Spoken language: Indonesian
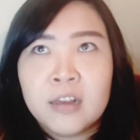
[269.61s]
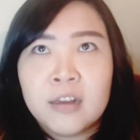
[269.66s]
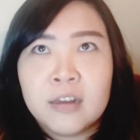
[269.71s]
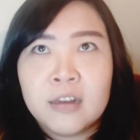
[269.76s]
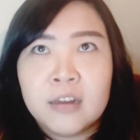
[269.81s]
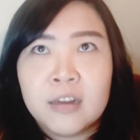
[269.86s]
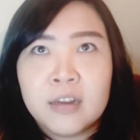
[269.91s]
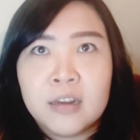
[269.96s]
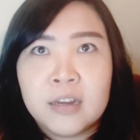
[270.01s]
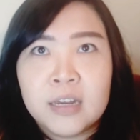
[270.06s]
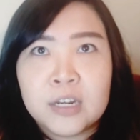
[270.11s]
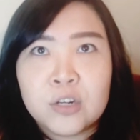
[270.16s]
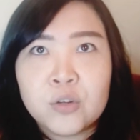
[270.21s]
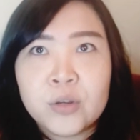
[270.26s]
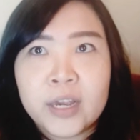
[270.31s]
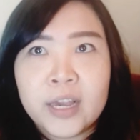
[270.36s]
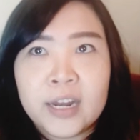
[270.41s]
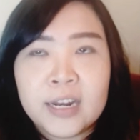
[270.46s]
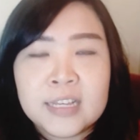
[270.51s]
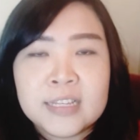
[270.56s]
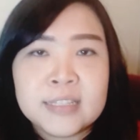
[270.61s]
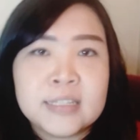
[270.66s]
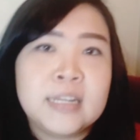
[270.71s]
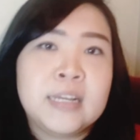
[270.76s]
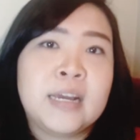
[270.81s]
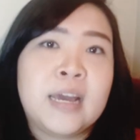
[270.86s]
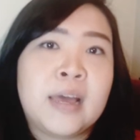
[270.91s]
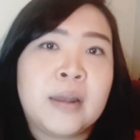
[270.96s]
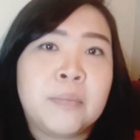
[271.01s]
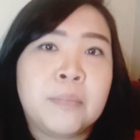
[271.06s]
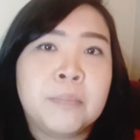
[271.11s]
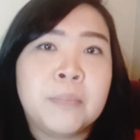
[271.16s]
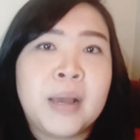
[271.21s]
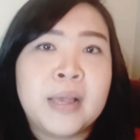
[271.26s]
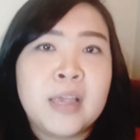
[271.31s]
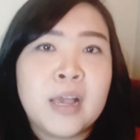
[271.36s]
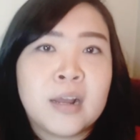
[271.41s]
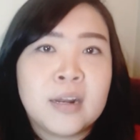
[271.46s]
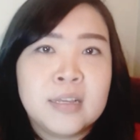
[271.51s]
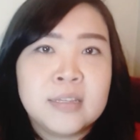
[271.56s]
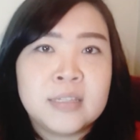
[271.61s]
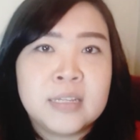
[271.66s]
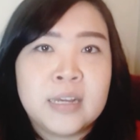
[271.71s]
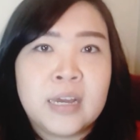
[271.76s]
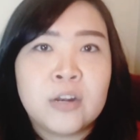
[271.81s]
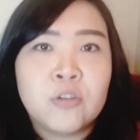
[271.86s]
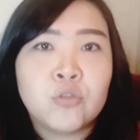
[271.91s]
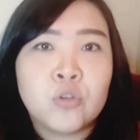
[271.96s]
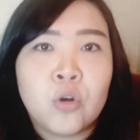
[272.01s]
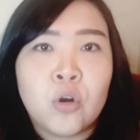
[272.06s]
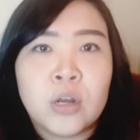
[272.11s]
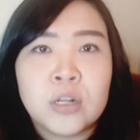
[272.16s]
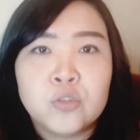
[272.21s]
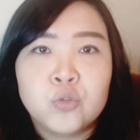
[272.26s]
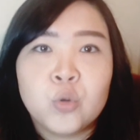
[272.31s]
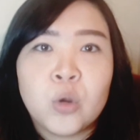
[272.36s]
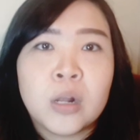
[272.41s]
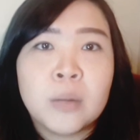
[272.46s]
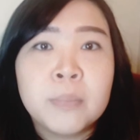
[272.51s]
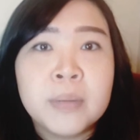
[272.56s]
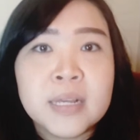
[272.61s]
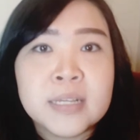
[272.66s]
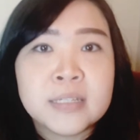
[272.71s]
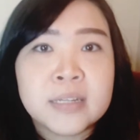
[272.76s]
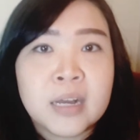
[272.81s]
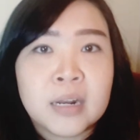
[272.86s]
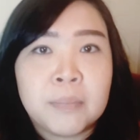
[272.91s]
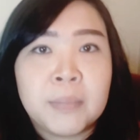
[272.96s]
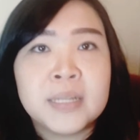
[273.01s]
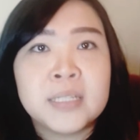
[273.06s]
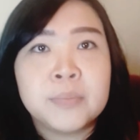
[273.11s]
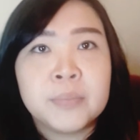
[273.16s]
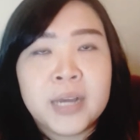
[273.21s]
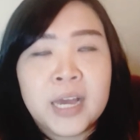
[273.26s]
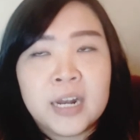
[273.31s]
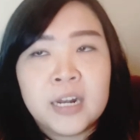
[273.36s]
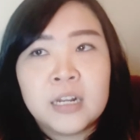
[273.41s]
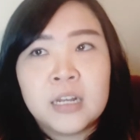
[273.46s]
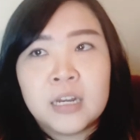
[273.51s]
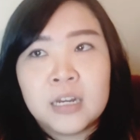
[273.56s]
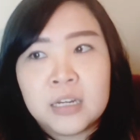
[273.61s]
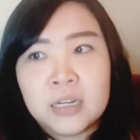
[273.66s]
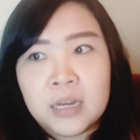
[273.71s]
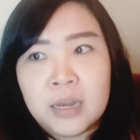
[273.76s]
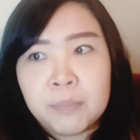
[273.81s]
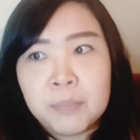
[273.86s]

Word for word: uh, itu kayak listingan banyak listingan untuk orang jual beli segala macam kan uh,